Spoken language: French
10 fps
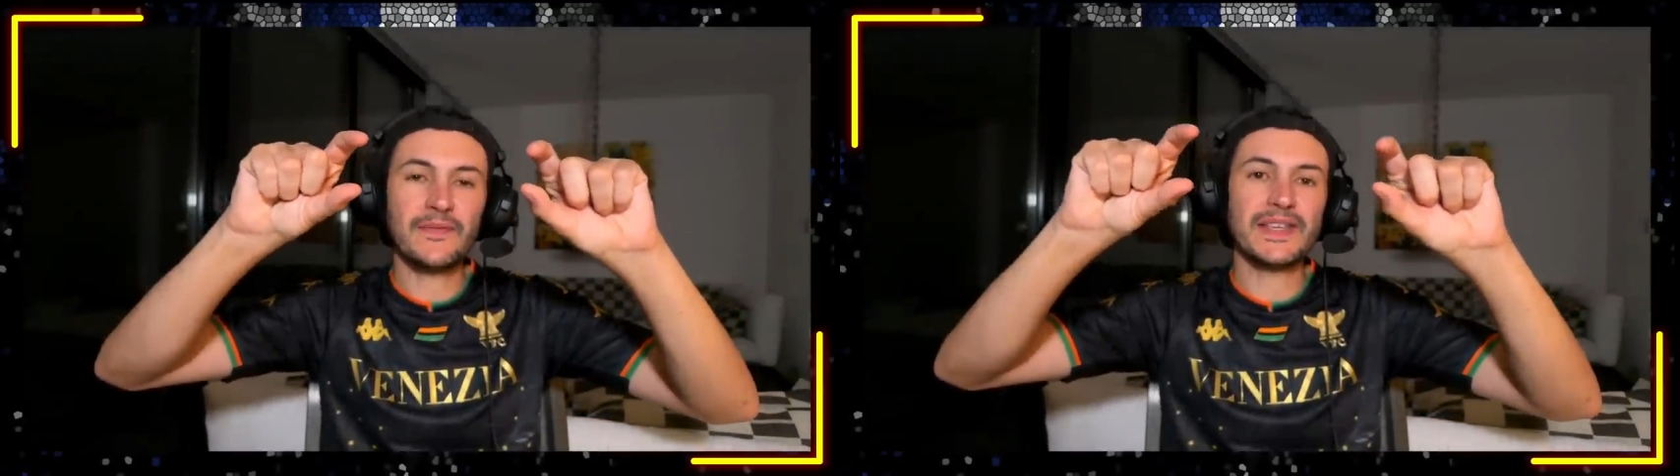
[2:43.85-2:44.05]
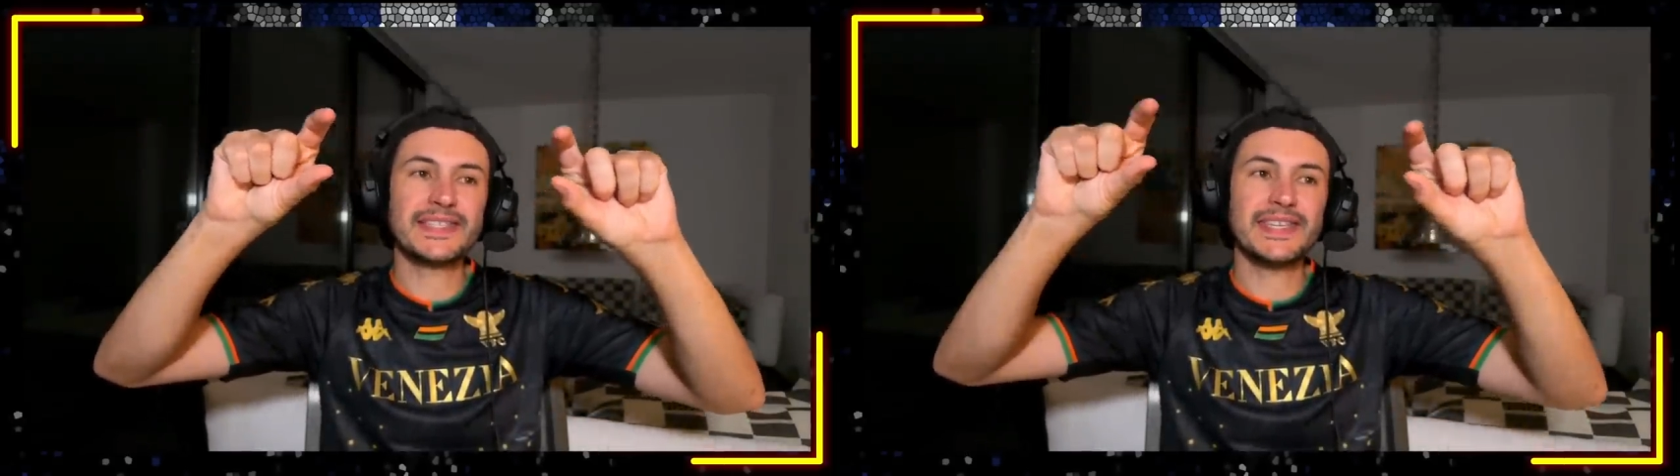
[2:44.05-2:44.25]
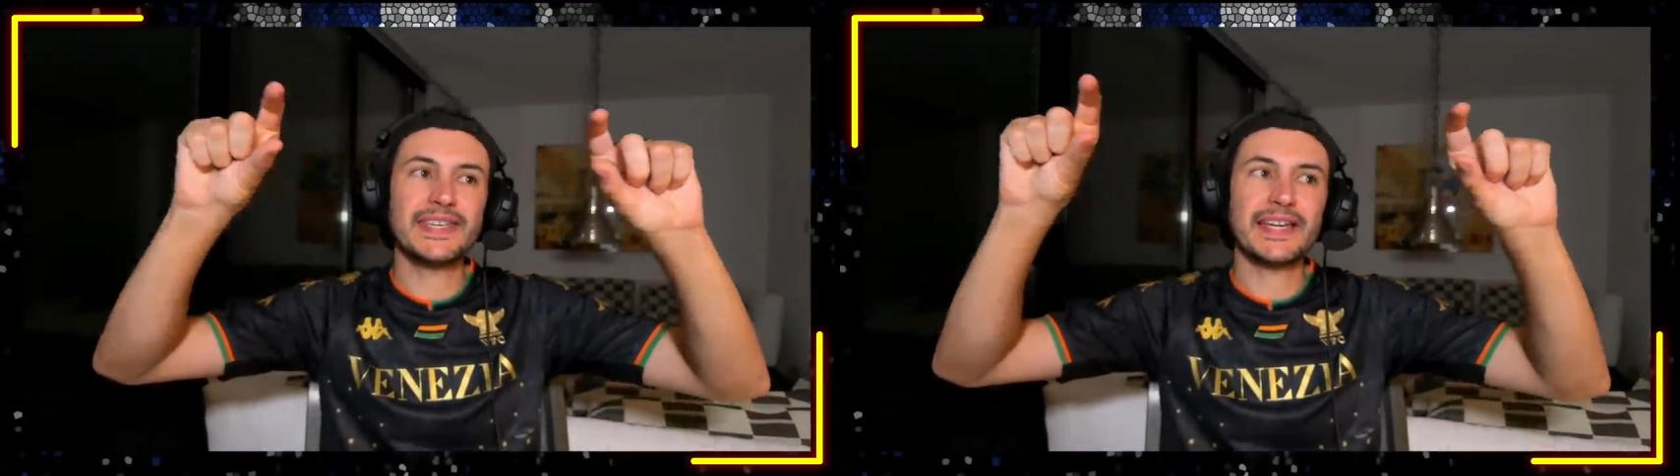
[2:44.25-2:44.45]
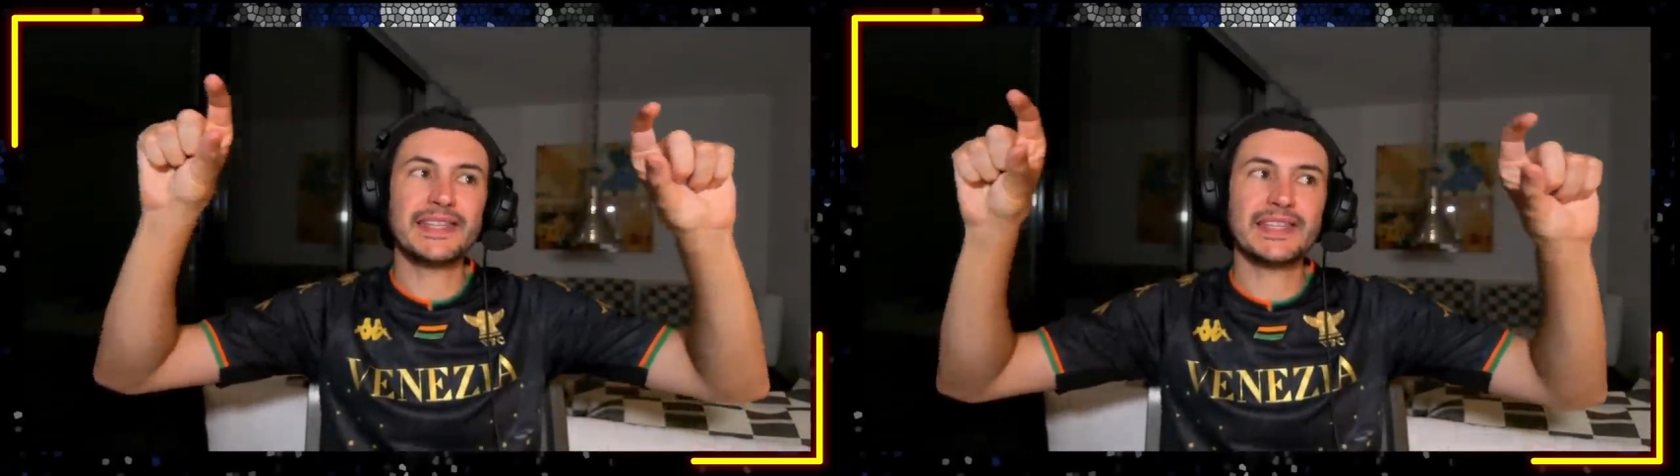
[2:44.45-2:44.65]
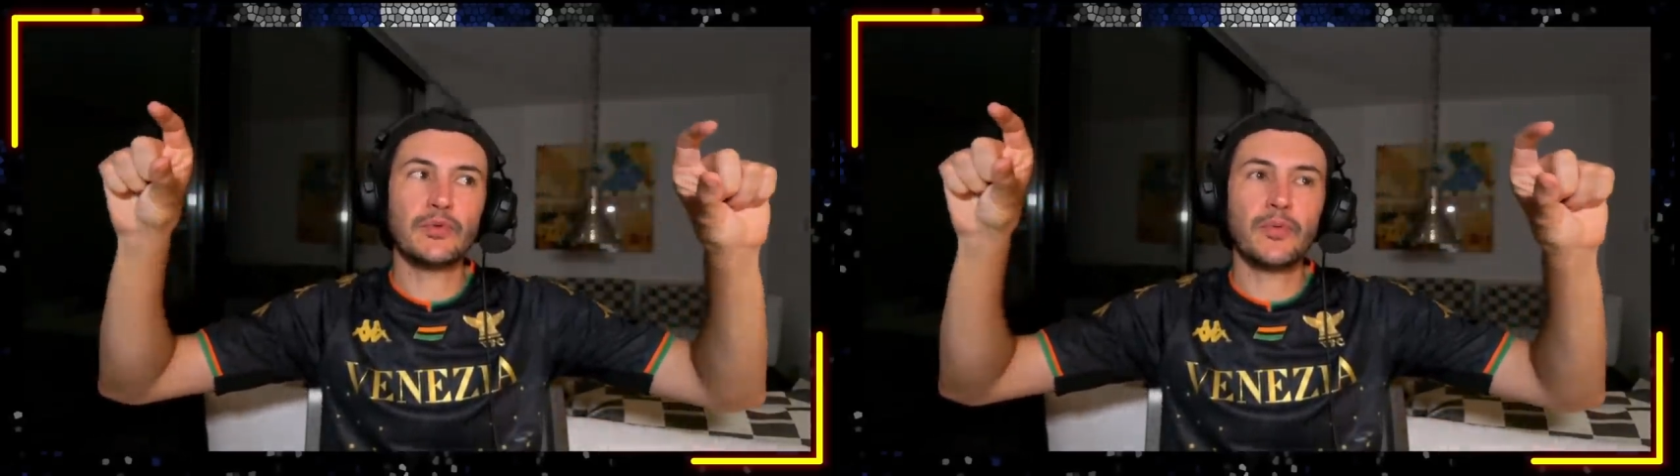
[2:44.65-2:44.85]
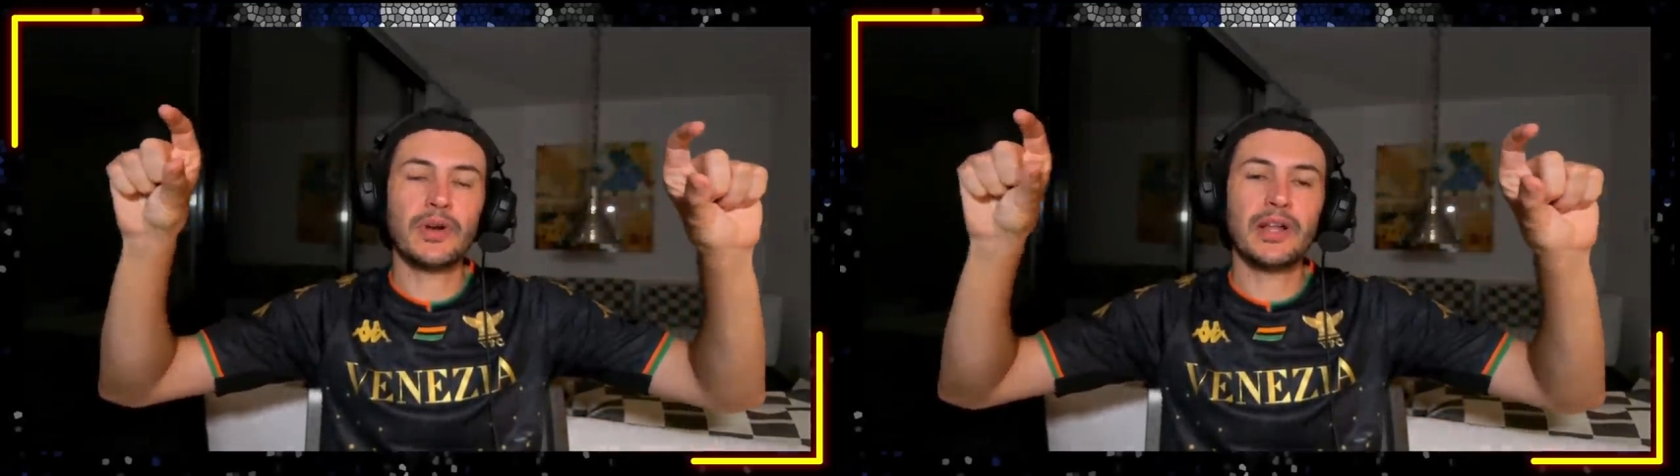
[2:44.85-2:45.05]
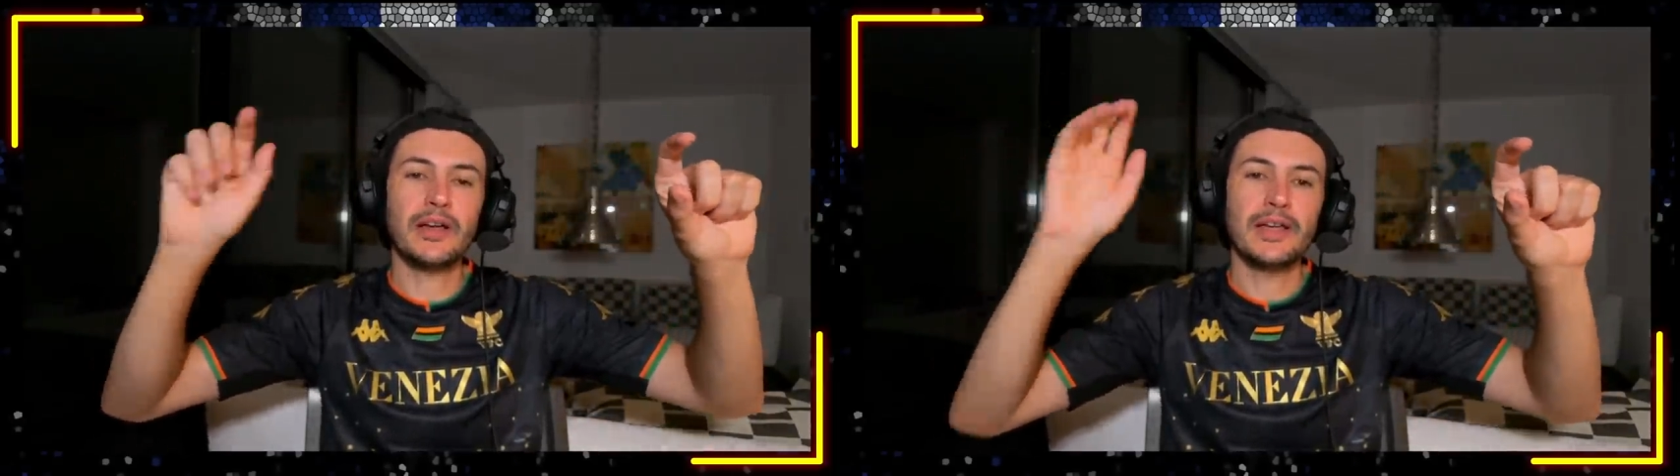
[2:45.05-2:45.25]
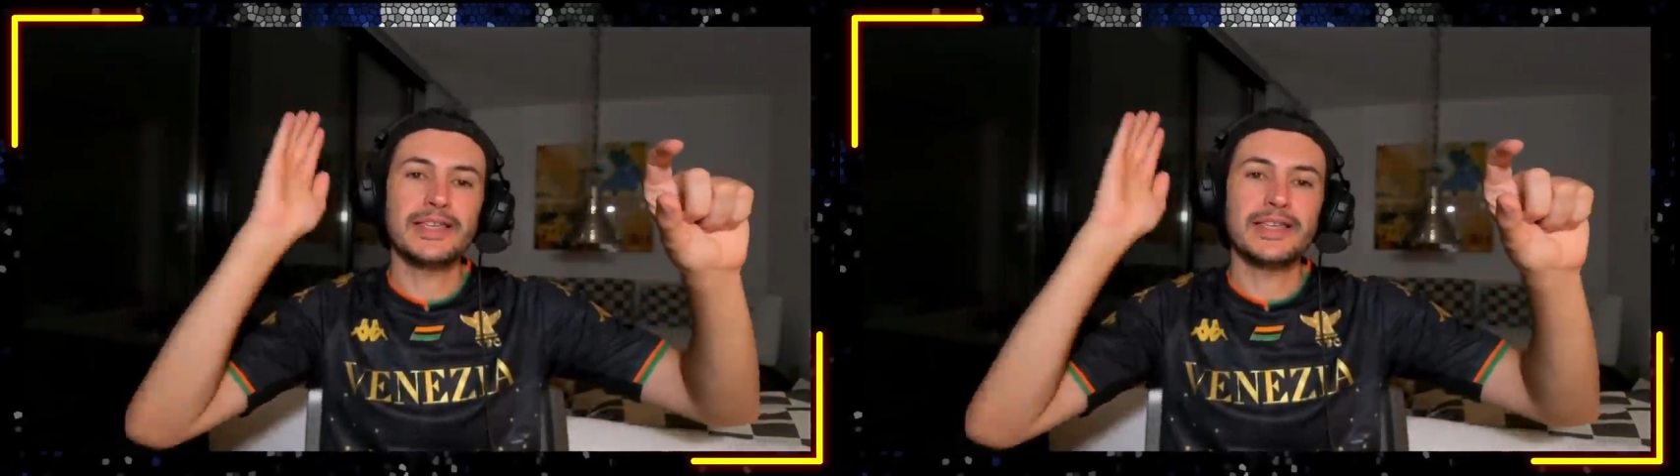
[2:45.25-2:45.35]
va s'écarter à ce moment-là,